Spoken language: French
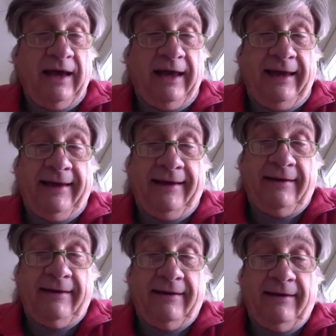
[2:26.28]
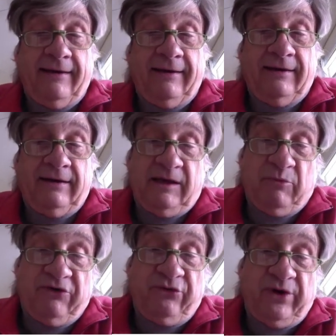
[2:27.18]
Et euh, il
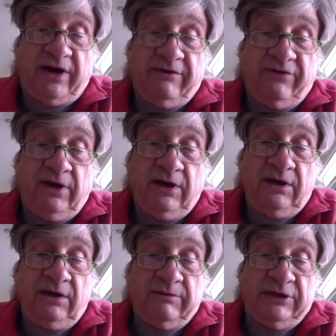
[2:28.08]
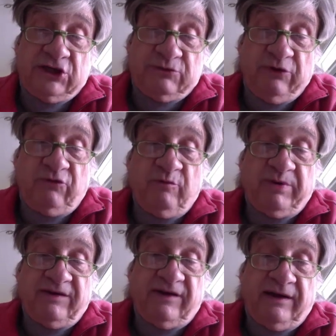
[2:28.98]
m'a vu arriver, je me suis
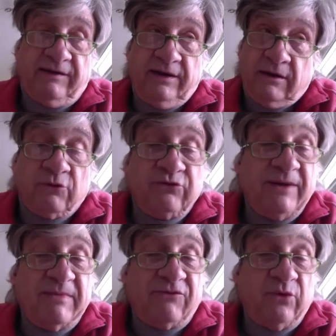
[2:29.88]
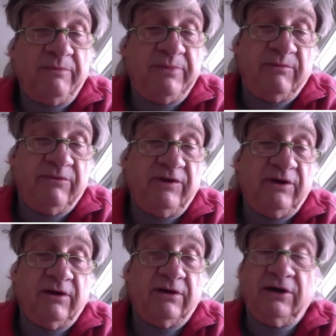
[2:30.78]
présenté, il a écouté ma voix, puis il me
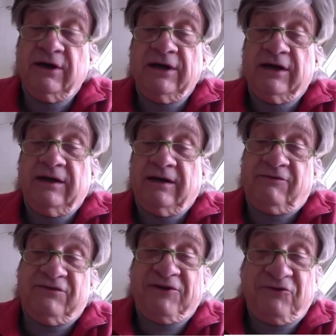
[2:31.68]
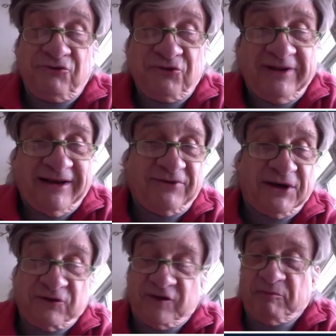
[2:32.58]
dit euh, il venait du sud de la
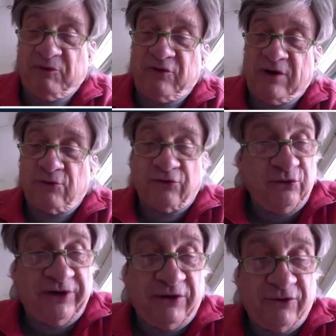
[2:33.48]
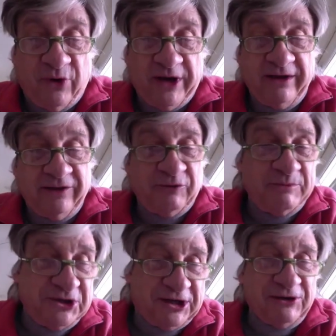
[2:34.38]
France, je ne sais pas si tu as consulté le voyant,
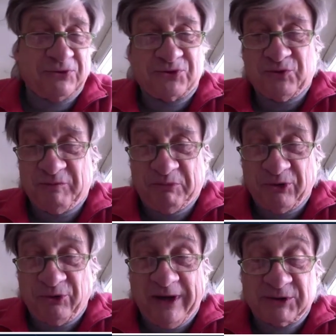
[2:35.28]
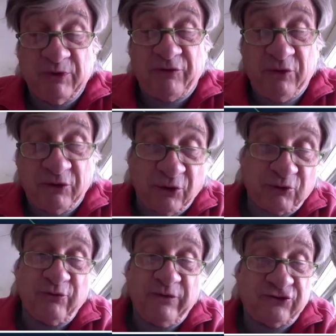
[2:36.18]
mais j'ai quelque chose pour toi. Et je me suis
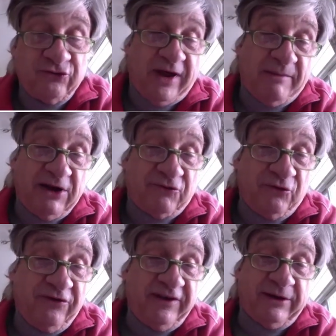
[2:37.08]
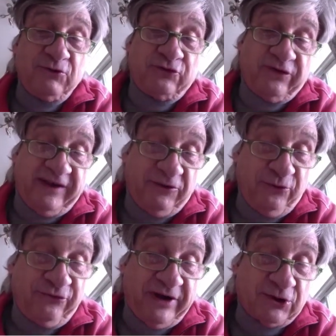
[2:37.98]
retrouvé de jour en dans une série où je faisais
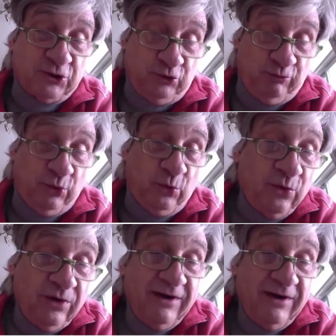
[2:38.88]
deux frères jumeaux.